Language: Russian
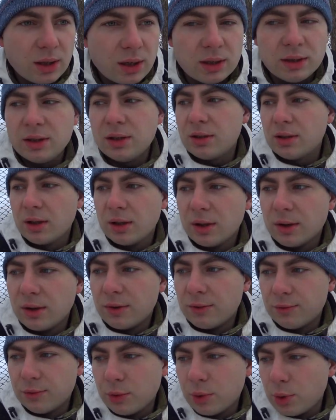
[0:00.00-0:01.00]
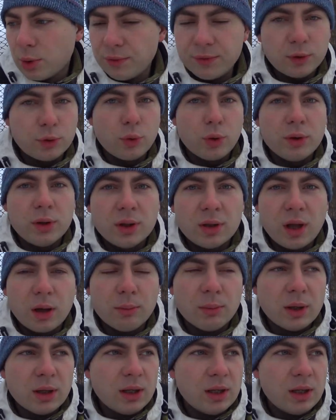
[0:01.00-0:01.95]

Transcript: ходить в Луи Витоне там,